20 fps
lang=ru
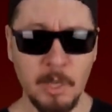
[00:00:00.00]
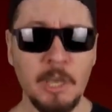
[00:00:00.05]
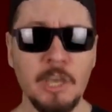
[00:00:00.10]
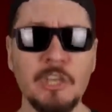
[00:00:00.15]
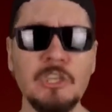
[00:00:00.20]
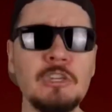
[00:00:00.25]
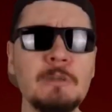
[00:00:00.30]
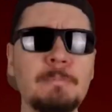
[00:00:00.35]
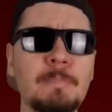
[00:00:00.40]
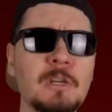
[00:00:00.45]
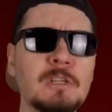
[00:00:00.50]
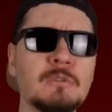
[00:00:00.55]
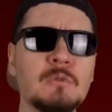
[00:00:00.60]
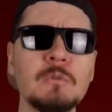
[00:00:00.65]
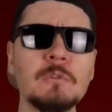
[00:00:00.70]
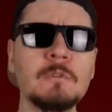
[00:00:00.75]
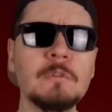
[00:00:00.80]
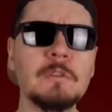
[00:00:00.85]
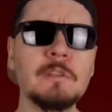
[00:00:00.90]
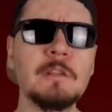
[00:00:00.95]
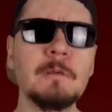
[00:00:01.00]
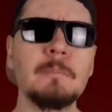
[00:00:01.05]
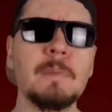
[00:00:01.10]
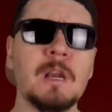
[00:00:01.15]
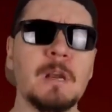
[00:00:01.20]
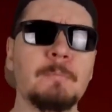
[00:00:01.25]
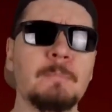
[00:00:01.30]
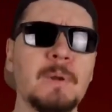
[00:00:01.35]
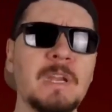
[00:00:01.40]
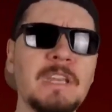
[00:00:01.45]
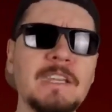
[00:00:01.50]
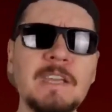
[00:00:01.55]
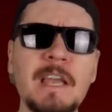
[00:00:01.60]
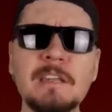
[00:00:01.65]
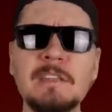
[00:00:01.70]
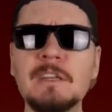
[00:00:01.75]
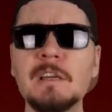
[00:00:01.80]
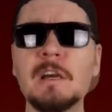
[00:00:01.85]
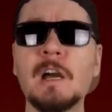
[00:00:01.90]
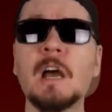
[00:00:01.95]
и не присутствует на
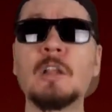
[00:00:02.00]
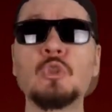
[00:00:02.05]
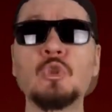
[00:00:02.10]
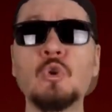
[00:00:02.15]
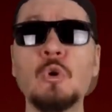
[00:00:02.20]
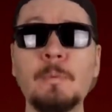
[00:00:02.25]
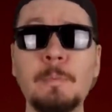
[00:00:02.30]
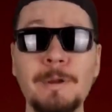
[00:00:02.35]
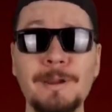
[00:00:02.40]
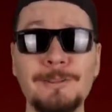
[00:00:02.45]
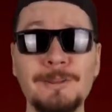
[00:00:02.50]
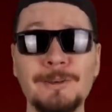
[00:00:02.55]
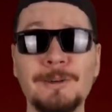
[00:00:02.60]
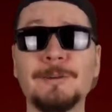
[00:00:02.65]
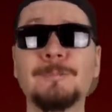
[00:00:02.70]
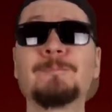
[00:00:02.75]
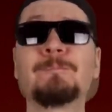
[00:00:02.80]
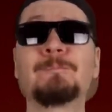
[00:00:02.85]
мероприятиях, одобренных